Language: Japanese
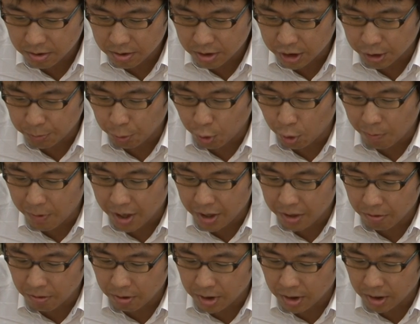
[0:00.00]
死亡
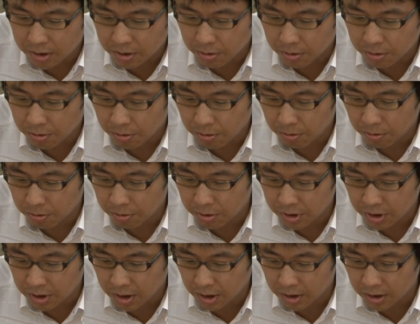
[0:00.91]
前よんかげつの総労
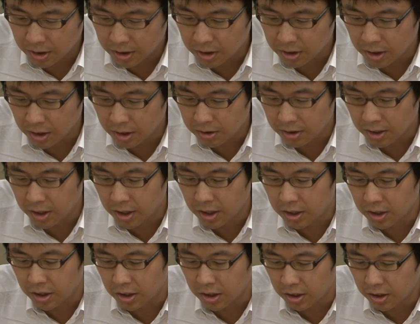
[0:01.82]
働時間でいっかげつ
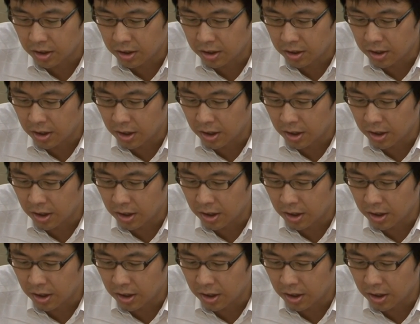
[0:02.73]
平均